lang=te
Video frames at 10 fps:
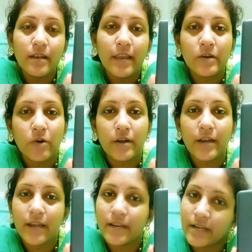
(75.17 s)
నేను
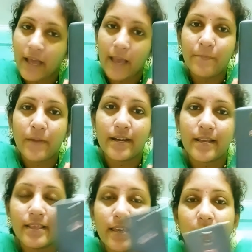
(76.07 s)
కొనడానికి టైం
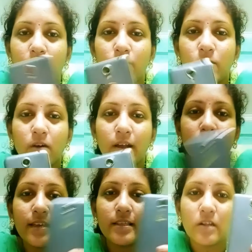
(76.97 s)
పట్టింది
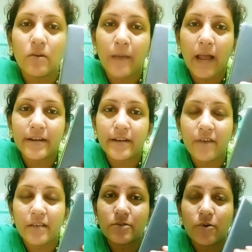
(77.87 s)
ఎందుకంటే ఇందులో బ్యాటరీ
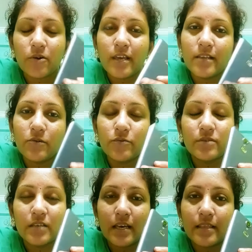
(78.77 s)
వేసుకొని ఇది
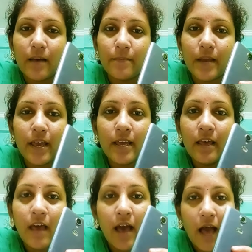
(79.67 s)
యూజ్ చేద్దాంలే
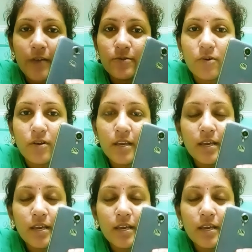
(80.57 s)
అనుకొని